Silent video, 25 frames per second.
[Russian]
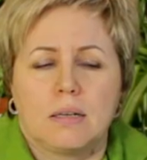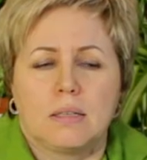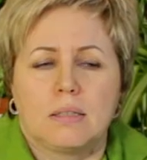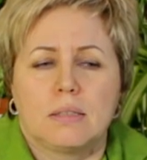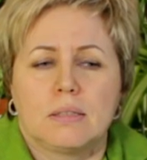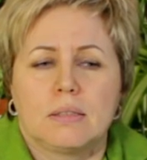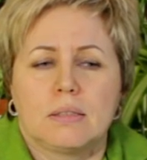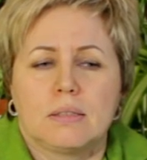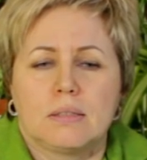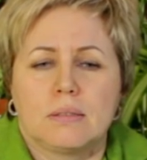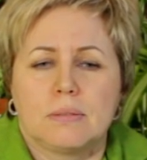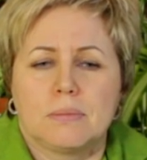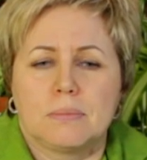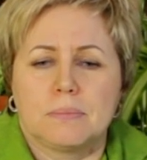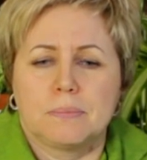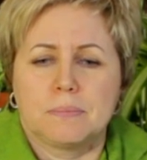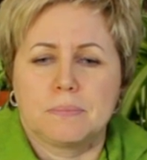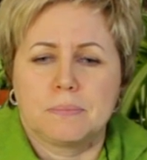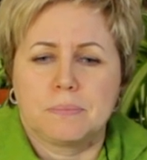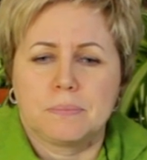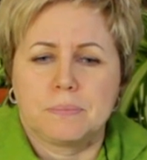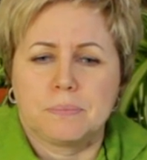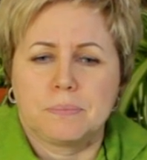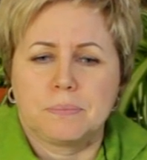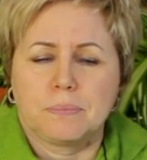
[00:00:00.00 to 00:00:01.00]
А,
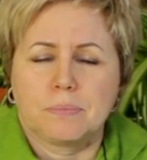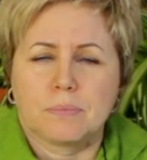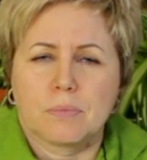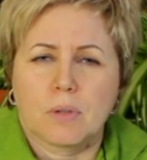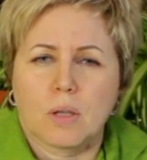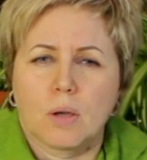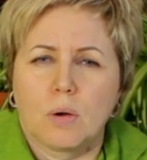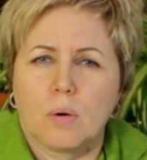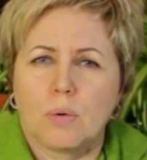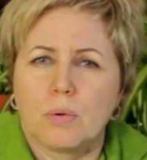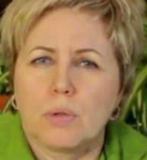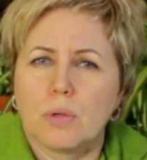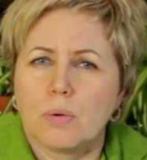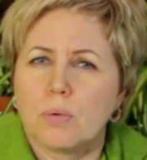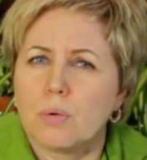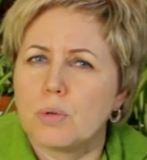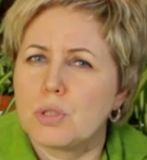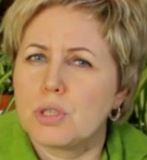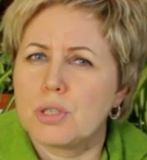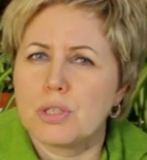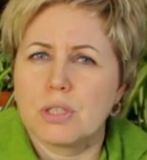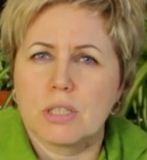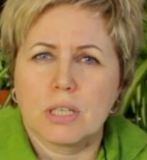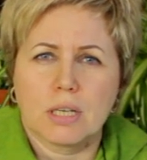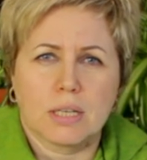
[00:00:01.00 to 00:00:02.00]
у него
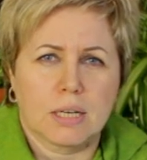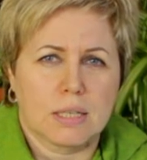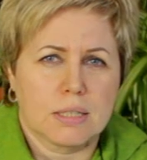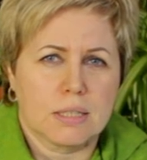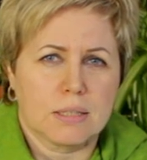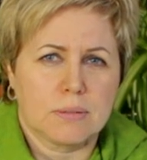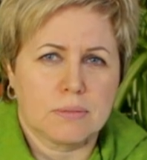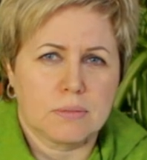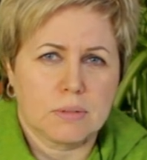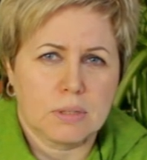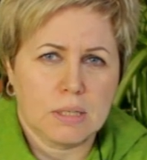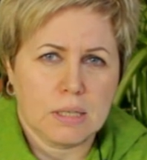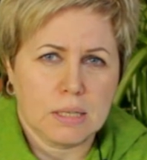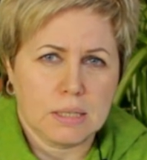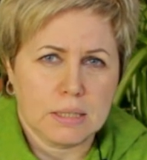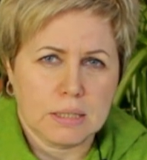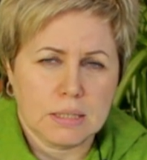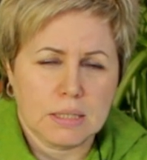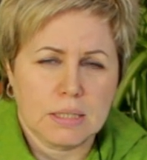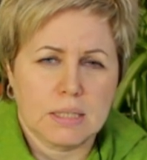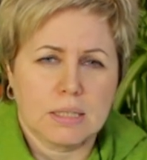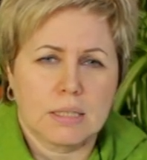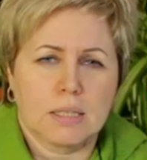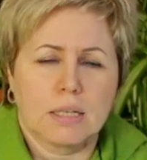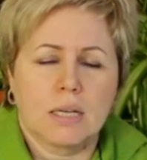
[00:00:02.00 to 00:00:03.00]
очень декоративные
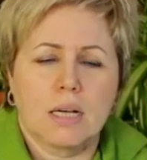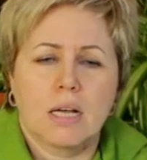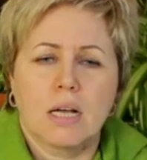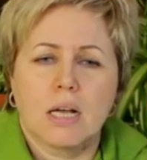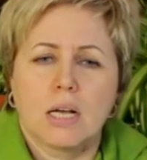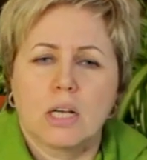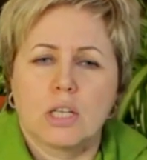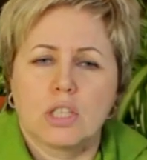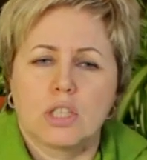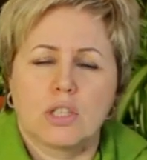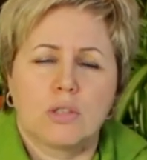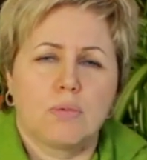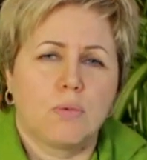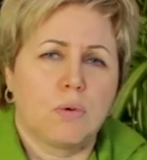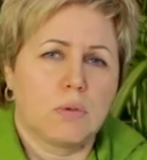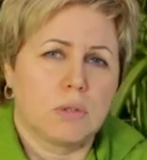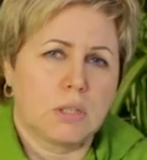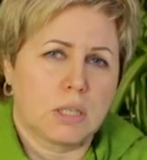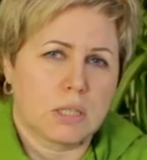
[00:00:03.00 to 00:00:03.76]
листья, ствол